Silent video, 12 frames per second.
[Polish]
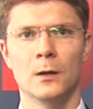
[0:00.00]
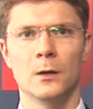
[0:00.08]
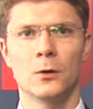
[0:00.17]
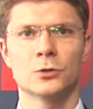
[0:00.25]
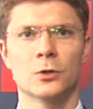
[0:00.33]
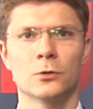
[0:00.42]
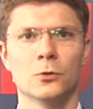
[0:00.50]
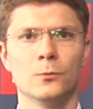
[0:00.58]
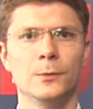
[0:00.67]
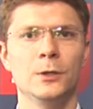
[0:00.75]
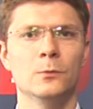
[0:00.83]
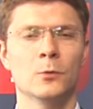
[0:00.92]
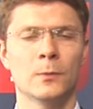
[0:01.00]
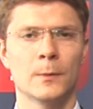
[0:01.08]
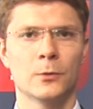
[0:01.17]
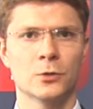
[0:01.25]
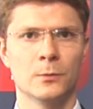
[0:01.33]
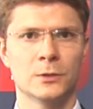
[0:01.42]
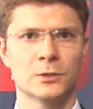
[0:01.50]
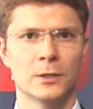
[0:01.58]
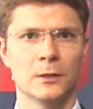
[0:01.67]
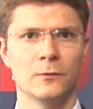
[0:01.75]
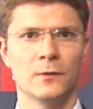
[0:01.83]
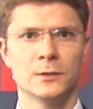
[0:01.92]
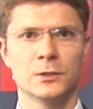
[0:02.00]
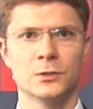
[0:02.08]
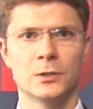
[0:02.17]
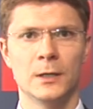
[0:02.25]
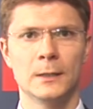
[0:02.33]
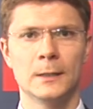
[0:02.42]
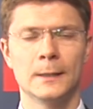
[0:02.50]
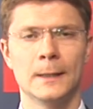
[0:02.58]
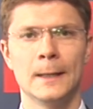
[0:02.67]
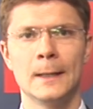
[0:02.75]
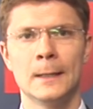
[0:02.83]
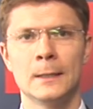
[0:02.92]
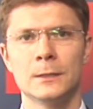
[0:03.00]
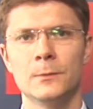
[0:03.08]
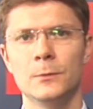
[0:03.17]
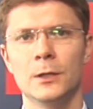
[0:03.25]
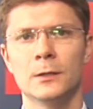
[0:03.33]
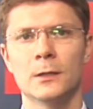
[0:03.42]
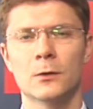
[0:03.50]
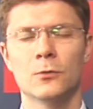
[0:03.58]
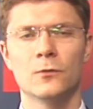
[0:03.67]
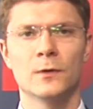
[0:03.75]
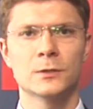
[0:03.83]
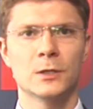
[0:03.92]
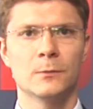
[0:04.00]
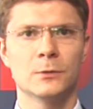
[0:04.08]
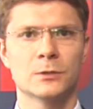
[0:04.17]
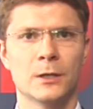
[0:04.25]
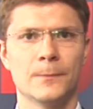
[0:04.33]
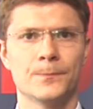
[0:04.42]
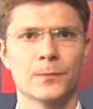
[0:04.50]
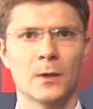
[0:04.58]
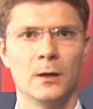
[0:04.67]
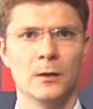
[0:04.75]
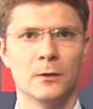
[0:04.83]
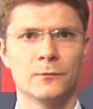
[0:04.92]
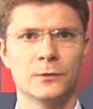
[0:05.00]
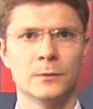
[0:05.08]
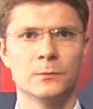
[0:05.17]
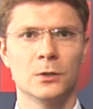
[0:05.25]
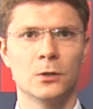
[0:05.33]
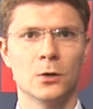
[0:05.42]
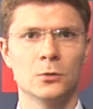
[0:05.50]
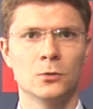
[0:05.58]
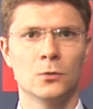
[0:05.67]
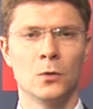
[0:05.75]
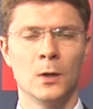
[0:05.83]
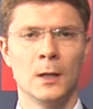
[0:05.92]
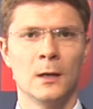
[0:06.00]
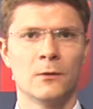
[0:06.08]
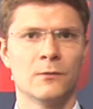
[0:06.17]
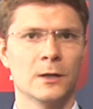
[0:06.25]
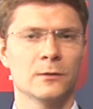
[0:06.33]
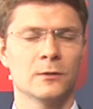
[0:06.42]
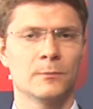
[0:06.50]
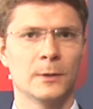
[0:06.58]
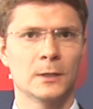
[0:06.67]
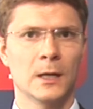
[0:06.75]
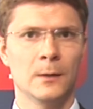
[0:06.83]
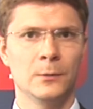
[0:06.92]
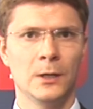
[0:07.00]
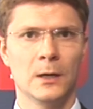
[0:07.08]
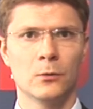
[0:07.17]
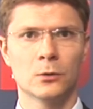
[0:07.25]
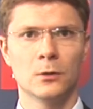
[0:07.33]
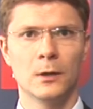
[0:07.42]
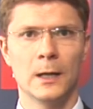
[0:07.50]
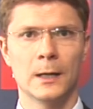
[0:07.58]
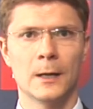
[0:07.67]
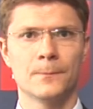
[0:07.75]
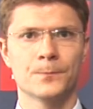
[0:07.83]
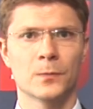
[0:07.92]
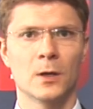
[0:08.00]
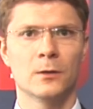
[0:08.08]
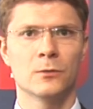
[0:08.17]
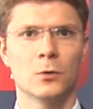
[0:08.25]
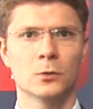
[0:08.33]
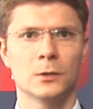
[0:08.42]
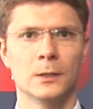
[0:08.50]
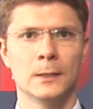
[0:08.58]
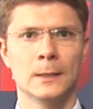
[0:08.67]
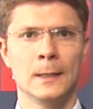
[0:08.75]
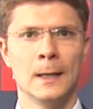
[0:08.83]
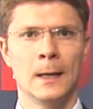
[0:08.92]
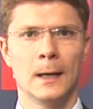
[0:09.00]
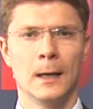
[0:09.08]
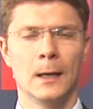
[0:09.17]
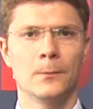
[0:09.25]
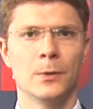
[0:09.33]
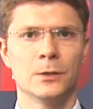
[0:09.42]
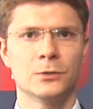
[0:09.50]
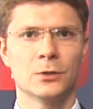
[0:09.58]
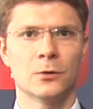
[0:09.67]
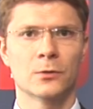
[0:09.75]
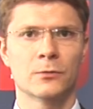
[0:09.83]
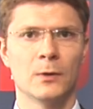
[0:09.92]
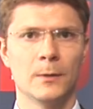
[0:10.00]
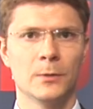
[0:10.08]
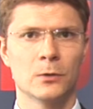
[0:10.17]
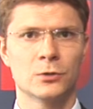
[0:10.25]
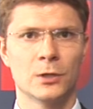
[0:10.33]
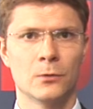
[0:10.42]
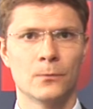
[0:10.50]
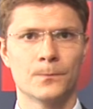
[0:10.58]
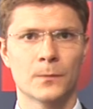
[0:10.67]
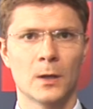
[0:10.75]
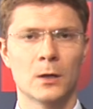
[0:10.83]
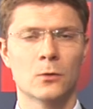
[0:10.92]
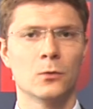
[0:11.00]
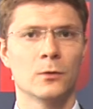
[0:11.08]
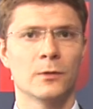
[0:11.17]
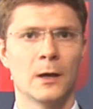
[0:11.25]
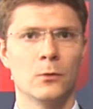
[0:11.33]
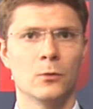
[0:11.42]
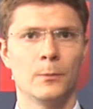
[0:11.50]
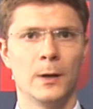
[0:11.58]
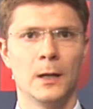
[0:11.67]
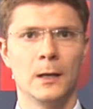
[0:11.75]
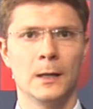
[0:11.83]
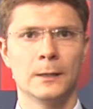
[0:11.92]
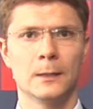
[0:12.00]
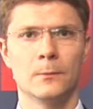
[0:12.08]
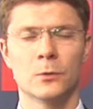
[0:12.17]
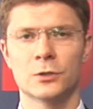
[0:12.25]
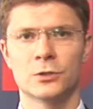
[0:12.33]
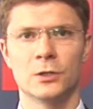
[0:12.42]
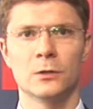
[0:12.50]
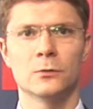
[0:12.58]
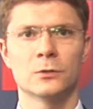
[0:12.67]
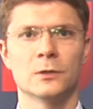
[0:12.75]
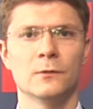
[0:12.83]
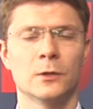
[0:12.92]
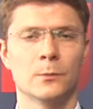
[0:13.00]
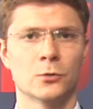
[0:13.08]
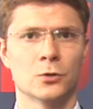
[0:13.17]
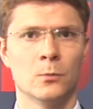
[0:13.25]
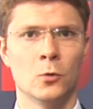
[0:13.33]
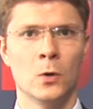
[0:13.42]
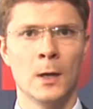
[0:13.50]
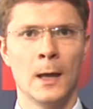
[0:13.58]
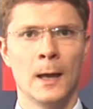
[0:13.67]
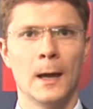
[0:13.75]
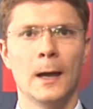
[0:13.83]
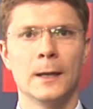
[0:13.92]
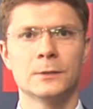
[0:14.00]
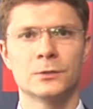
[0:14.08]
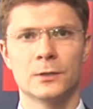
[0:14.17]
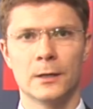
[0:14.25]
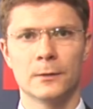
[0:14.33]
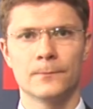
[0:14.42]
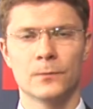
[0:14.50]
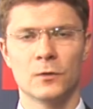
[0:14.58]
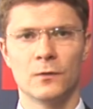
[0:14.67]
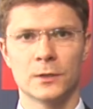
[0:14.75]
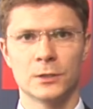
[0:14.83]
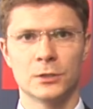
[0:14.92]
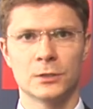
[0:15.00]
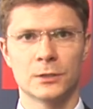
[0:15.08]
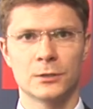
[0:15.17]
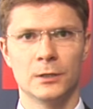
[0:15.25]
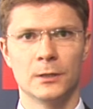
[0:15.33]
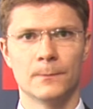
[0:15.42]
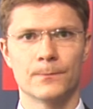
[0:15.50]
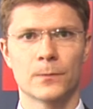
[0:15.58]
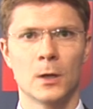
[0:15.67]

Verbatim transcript: osiągnął minimum na poziomie 4,21 Niemniej jednak uważamy, że e, w tym tygodniu wraz ze spadkami euro-dolara złoty e, będzie osłabiał się. E, kurs EUR-PLN może sięgnąć nawet poziomu 4,27.